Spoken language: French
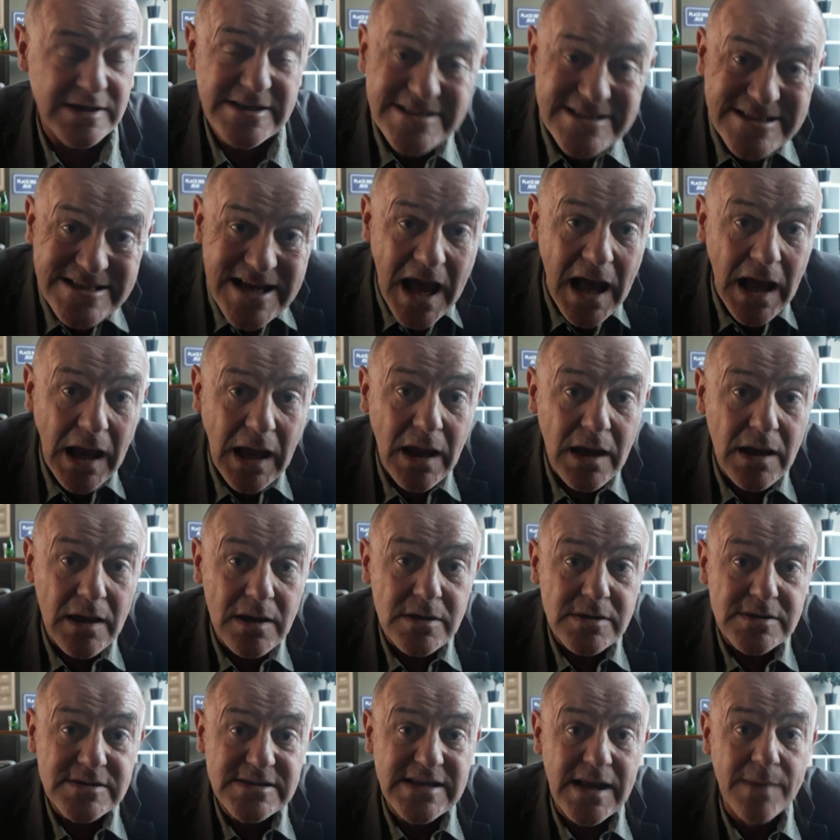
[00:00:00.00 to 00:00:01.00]
ça,
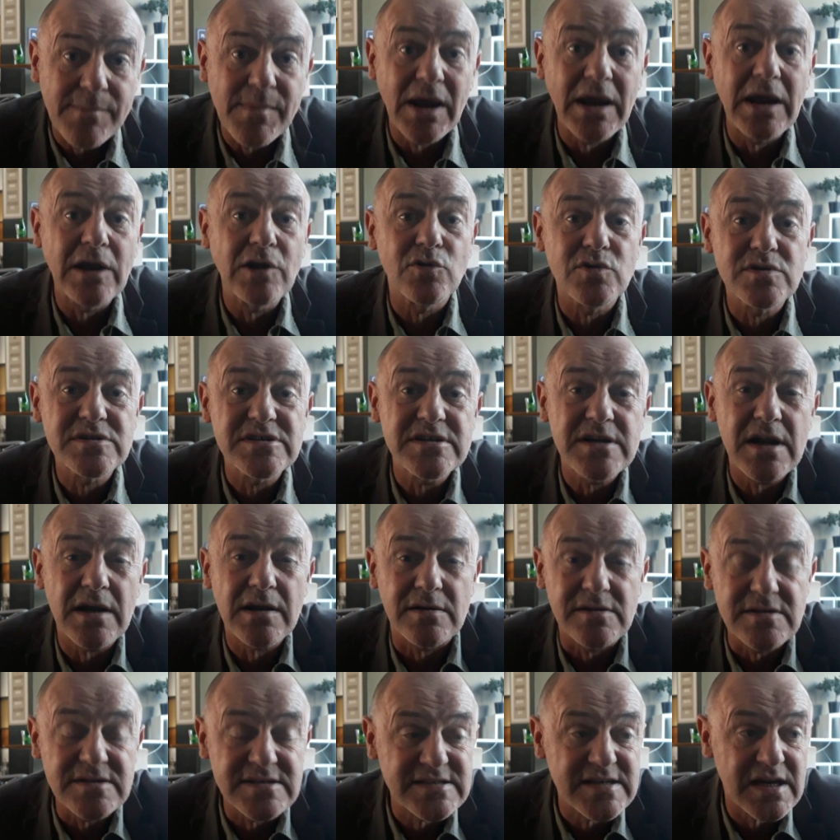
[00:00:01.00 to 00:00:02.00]
ça mérite aussi
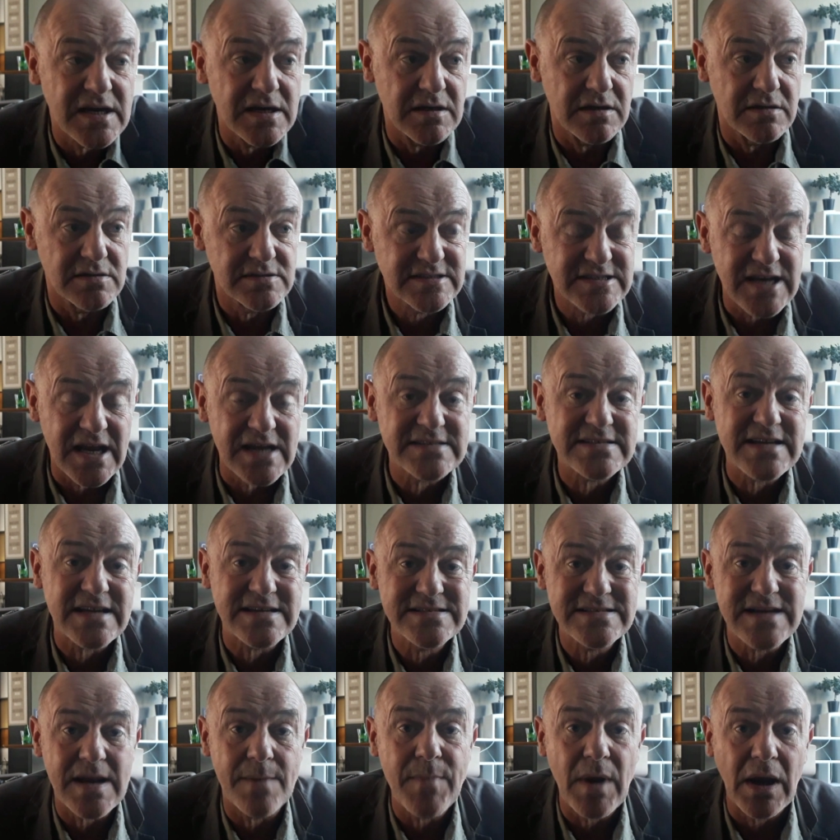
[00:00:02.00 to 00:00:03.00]
d'être en scène. Ça, ça,
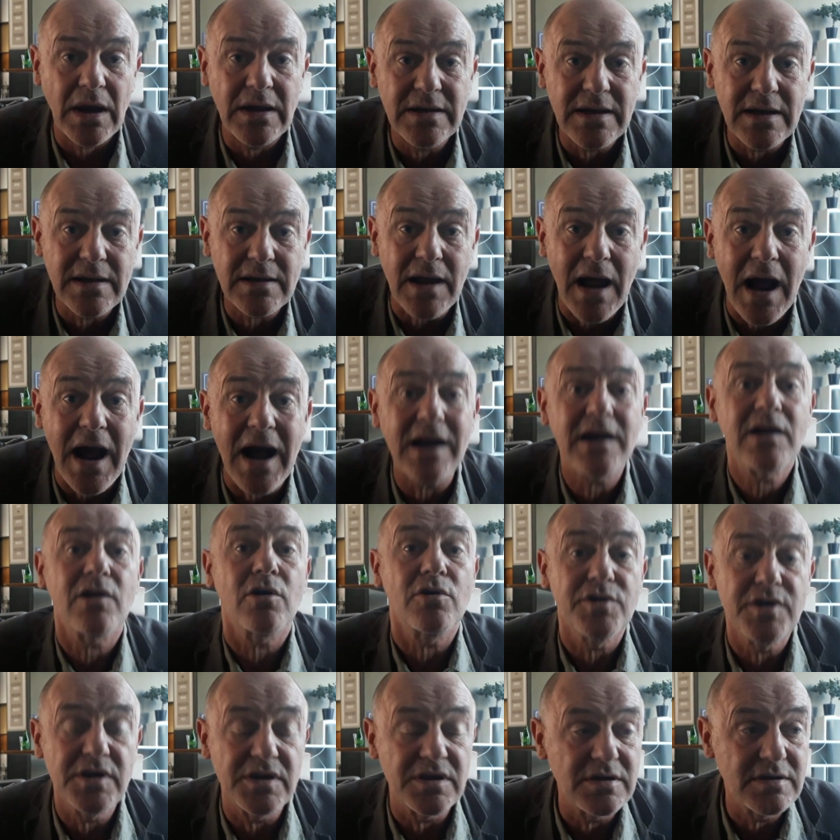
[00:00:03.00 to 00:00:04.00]
ça mérite d'être
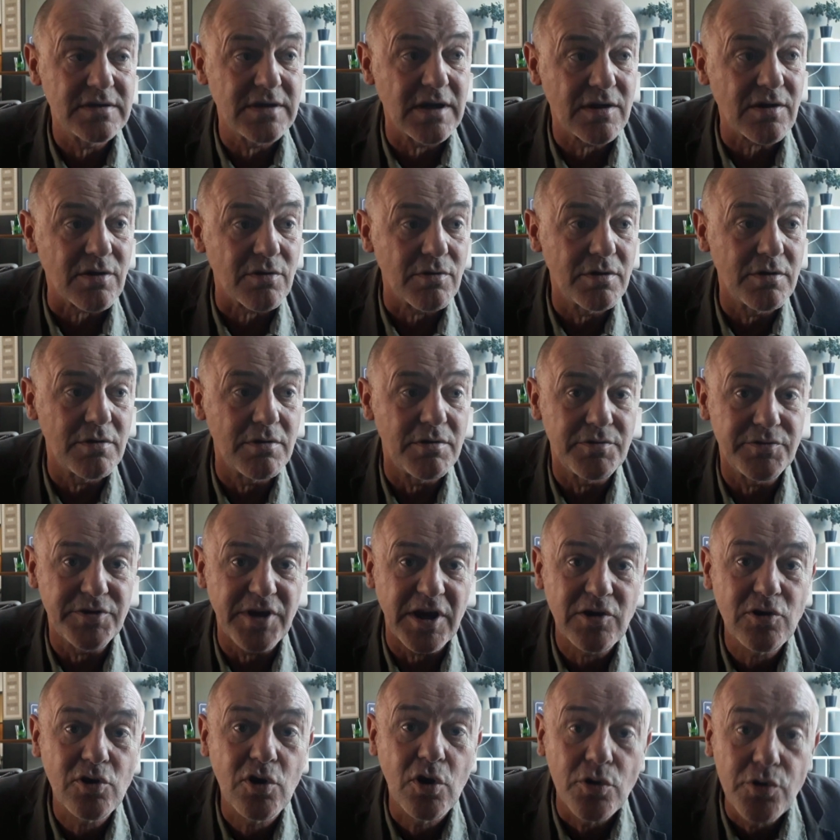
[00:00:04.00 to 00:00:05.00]
agrandi, d'être
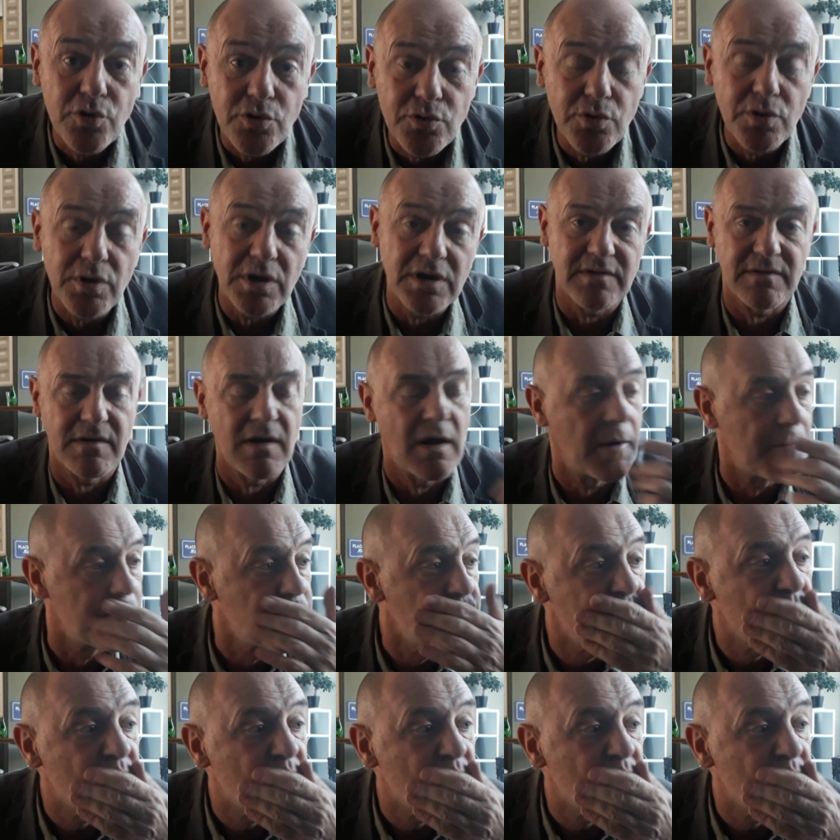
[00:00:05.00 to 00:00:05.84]
euh, connu, etc.